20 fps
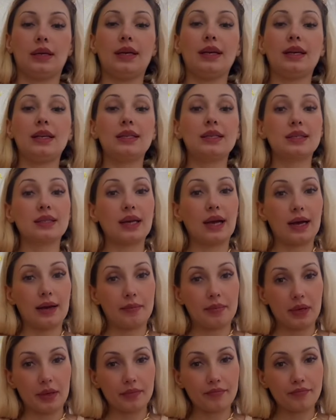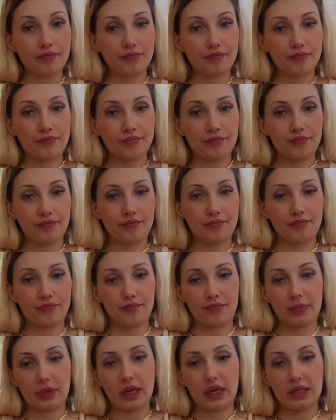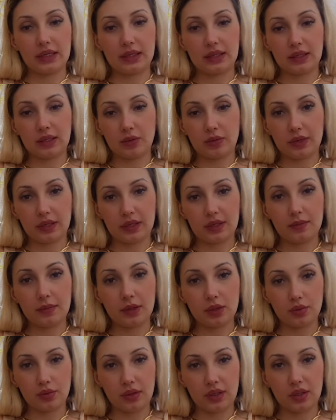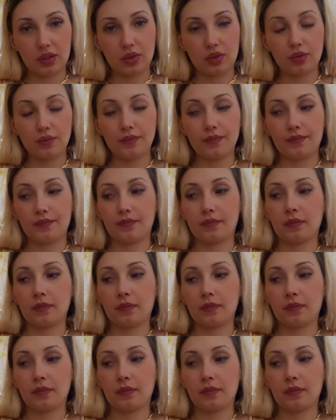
eles sabem que eles estão recebendo isso